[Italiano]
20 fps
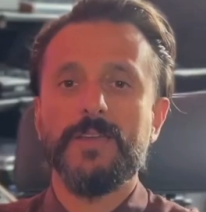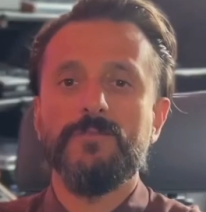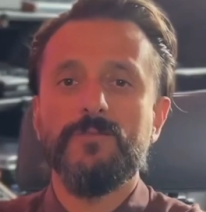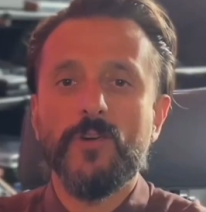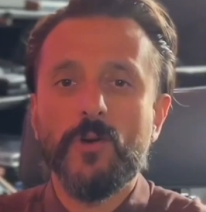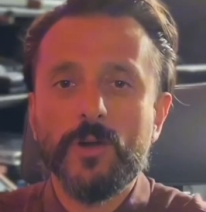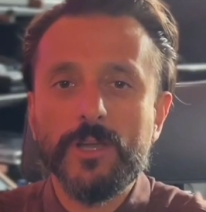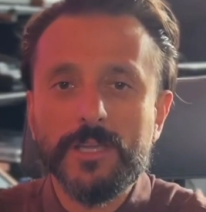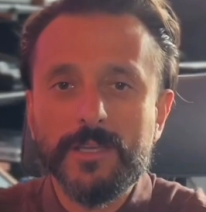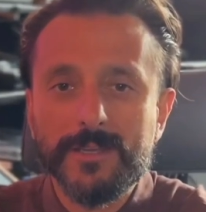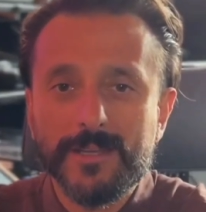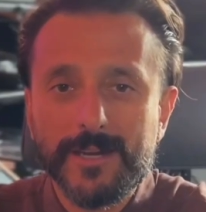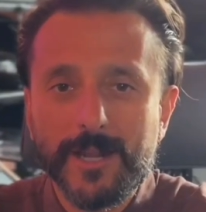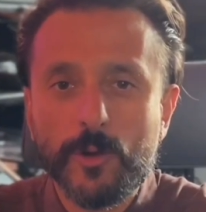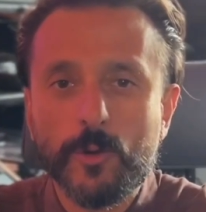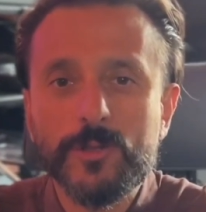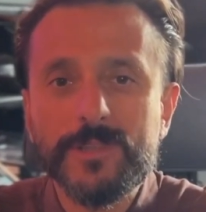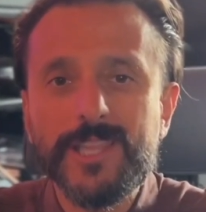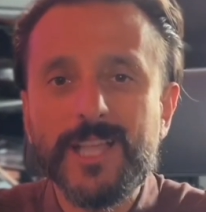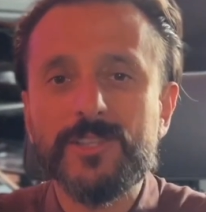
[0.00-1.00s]
voi
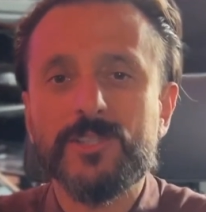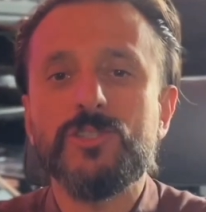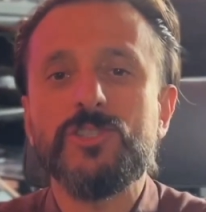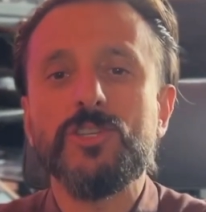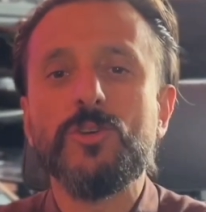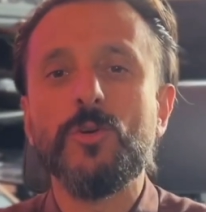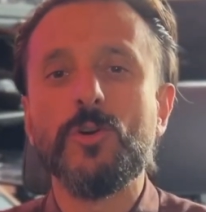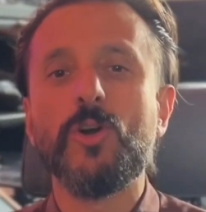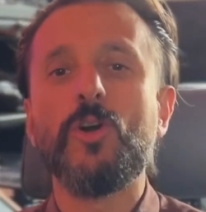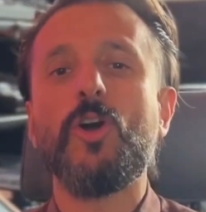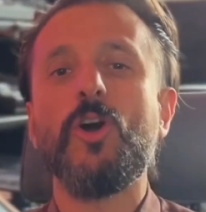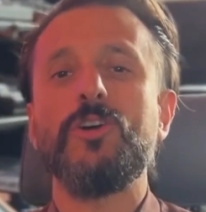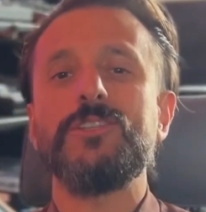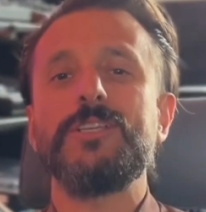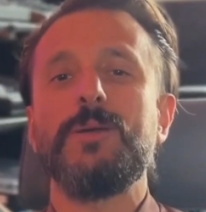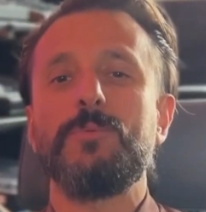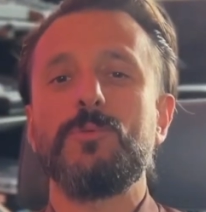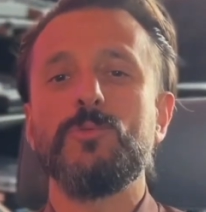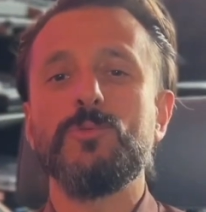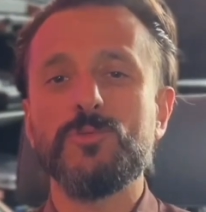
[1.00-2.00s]
raccontateci con
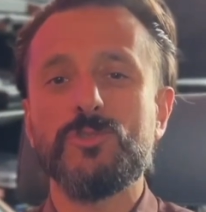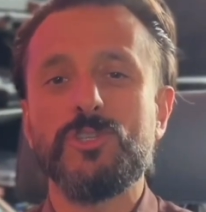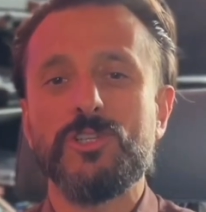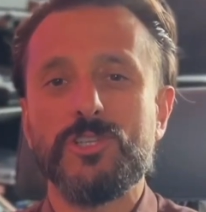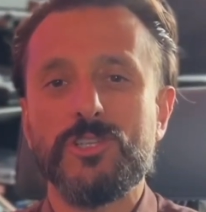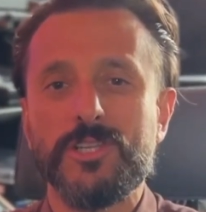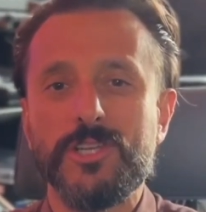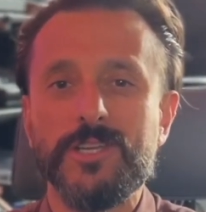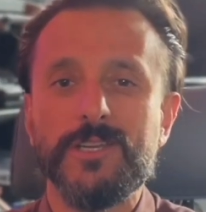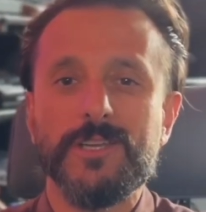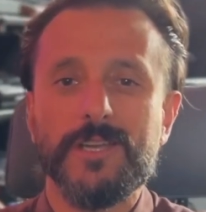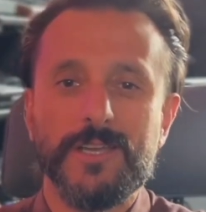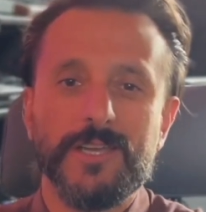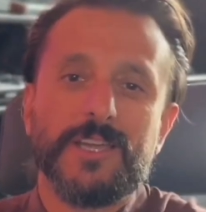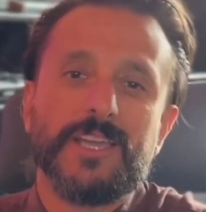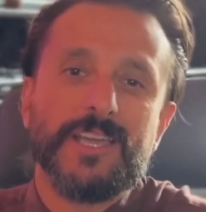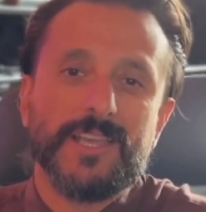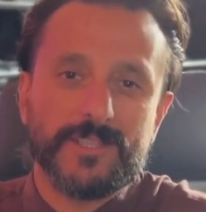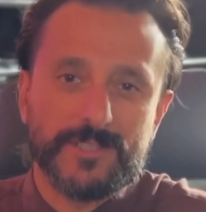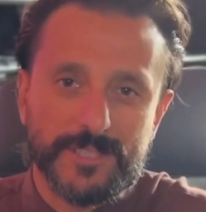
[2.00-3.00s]
cosa producete
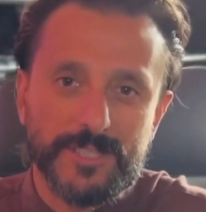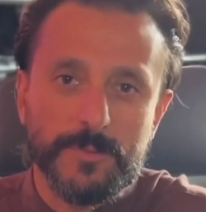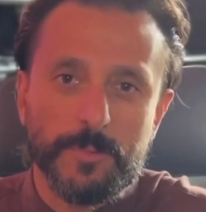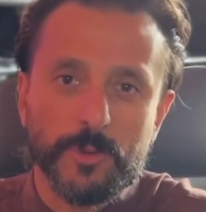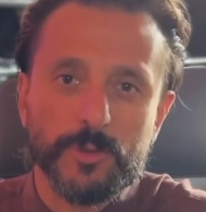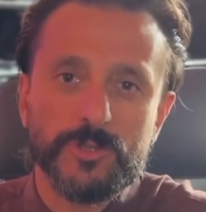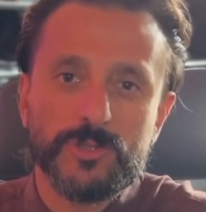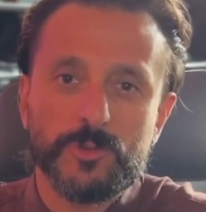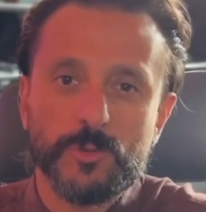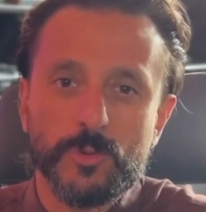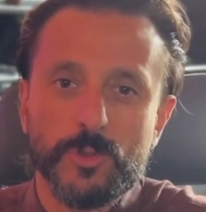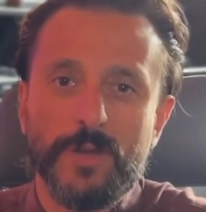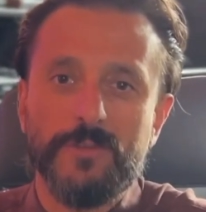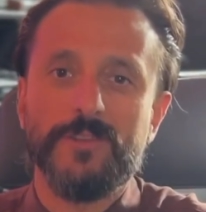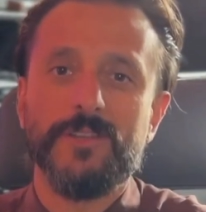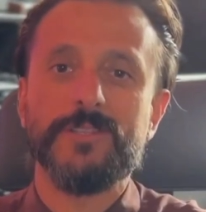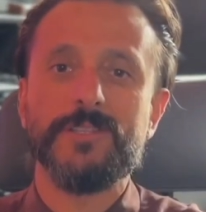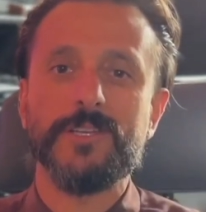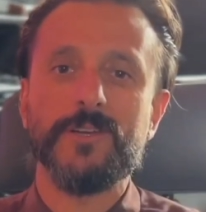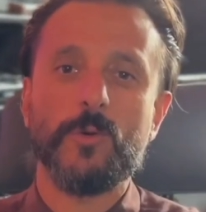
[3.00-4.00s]
e che tipo di studio
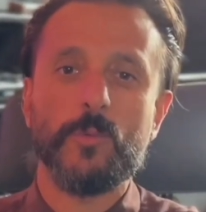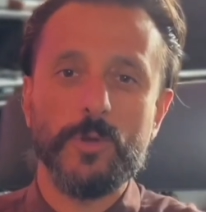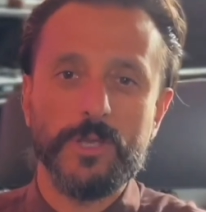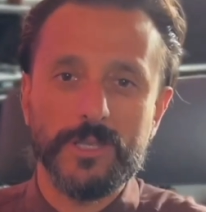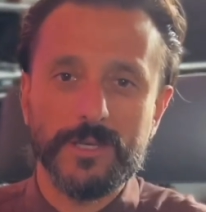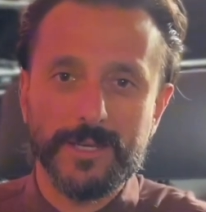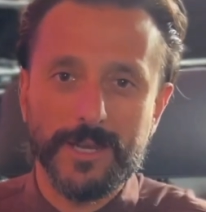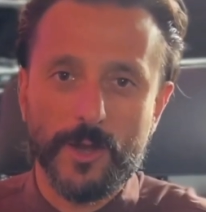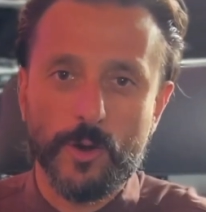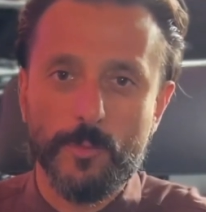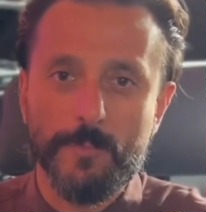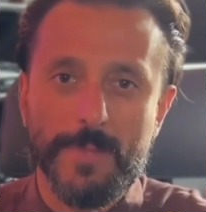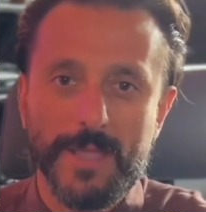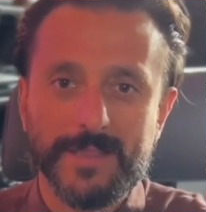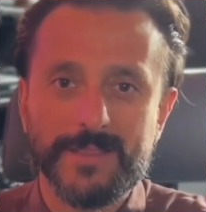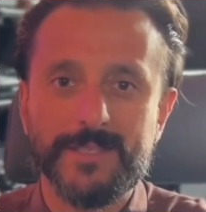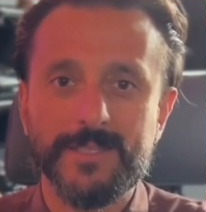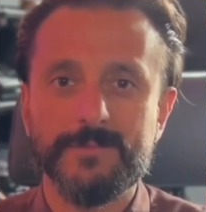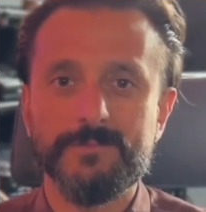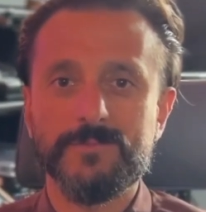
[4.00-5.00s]
avete qui nei
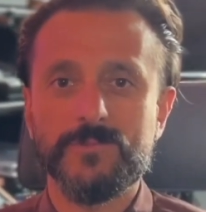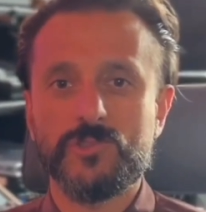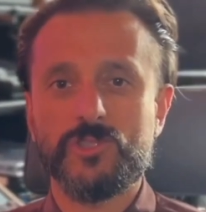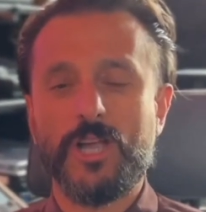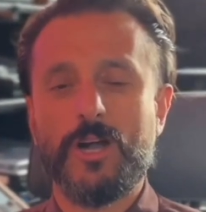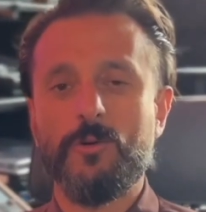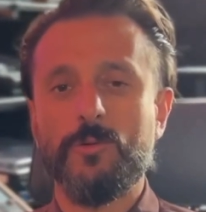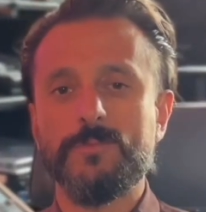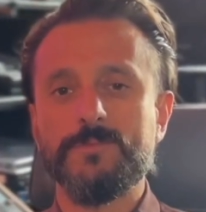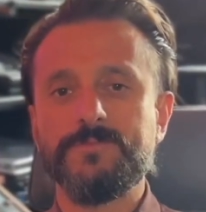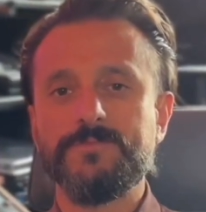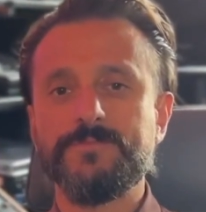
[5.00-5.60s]
commenti. Ciao!